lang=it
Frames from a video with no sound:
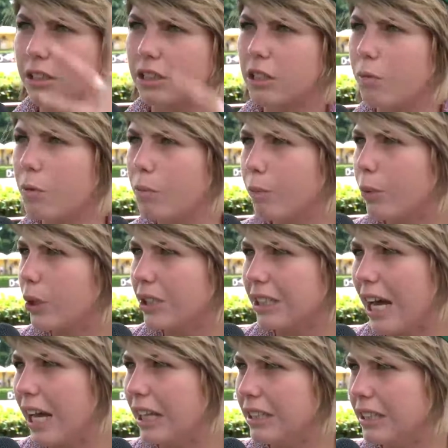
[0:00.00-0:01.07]
diciamo
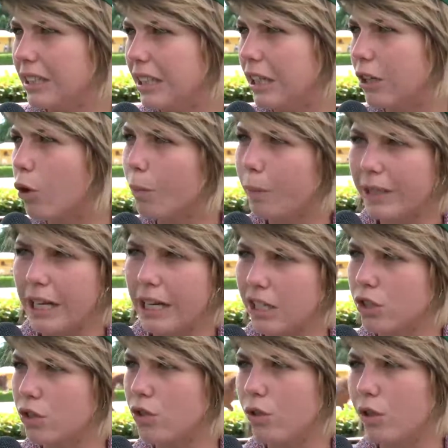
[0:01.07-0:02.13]
importanti, Coppe delle
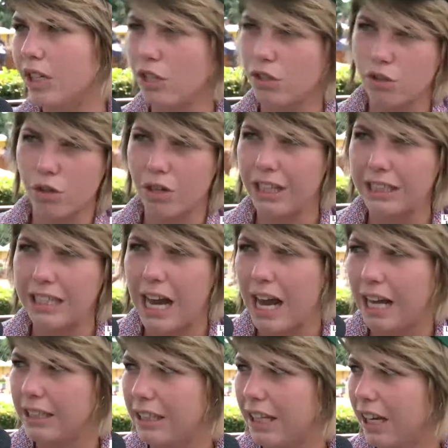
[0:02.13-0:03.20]
Nazioni sono
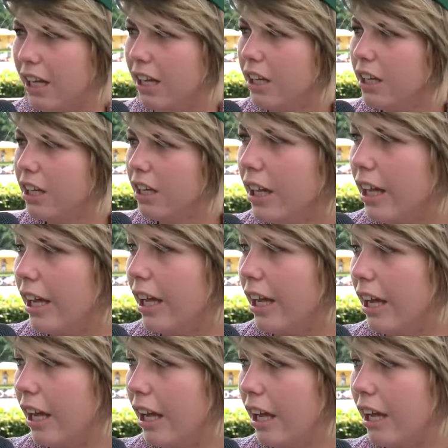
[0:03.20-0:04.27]
andate
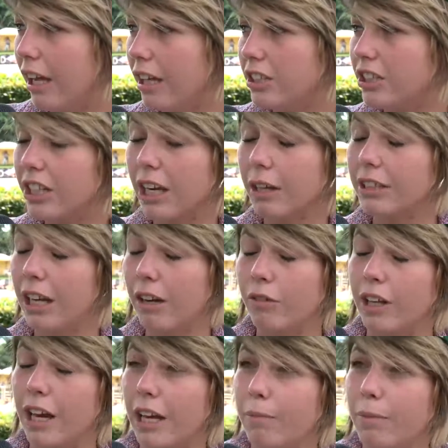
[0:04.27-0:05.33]
e cerchiamo di
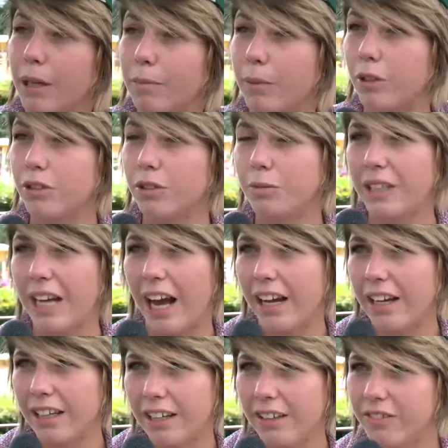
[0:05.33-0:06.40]
lavorare per i prossimi
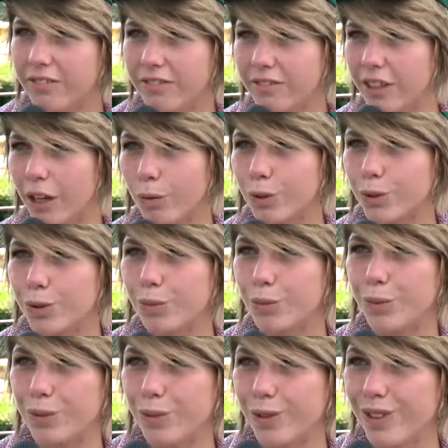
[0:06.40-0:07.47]
anni a questo
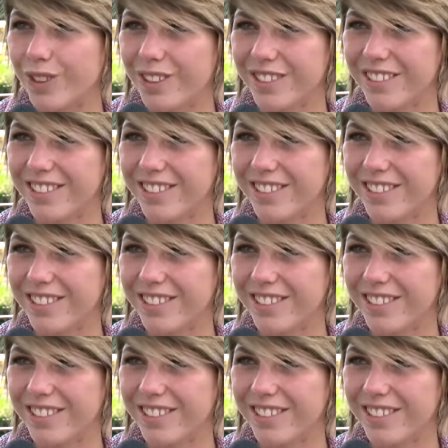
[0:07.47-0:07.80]
punto.